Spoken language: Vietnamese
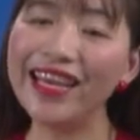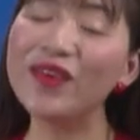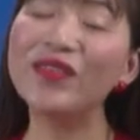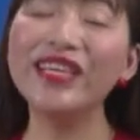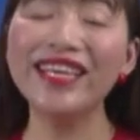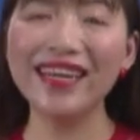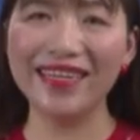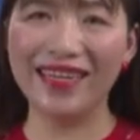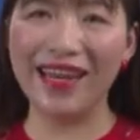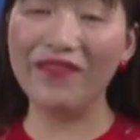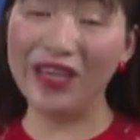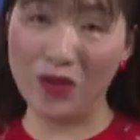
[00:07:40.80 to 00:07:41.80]
Cái lý do thứ nhất
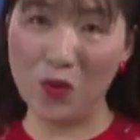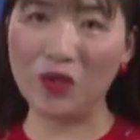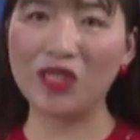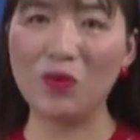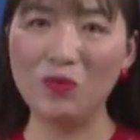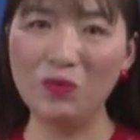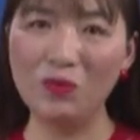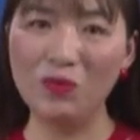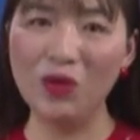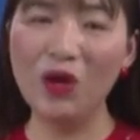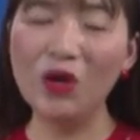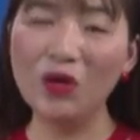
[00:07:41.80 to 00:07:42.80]
là vì cuộc sống.
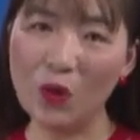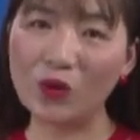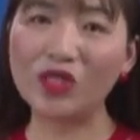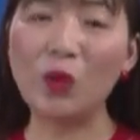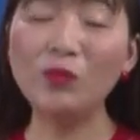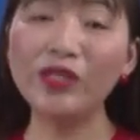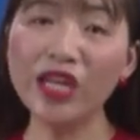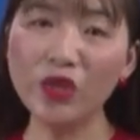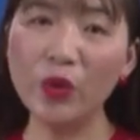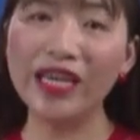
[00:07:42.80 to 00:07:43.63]
Cuộc sống trên